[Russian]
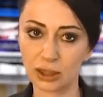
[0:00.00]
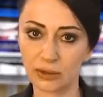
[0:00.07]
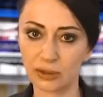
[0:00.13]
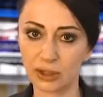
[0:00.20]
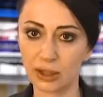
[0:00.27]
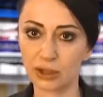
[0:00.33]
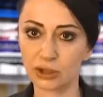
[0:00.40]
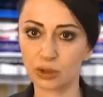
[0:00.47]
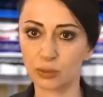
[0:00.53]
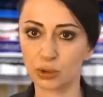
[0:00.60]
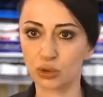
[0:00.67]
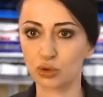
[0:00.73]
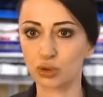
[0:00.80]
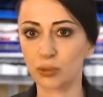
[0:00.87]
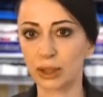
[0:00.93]
являются
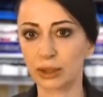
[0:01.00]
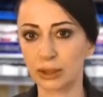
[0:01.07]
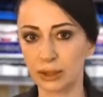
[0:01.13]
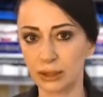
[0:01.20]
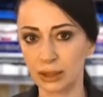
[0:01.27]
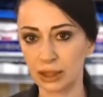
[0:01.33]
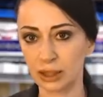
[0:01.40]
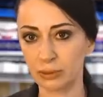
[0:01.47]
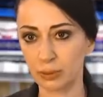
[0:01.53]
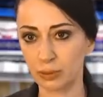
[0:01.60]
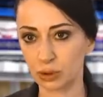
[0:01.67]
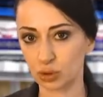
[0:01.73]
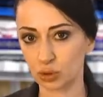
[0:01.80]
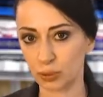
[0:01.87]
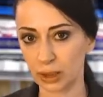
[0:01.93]
предусмотрительными
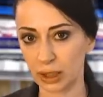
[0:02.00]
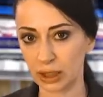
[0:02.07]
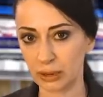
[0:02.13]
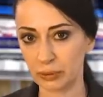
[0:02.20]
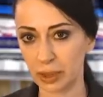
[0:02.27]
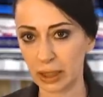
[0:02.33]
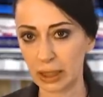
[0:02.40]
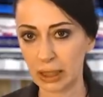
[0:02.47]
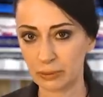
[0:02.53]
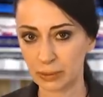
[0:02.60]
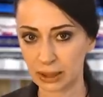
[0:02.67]
преступлениями,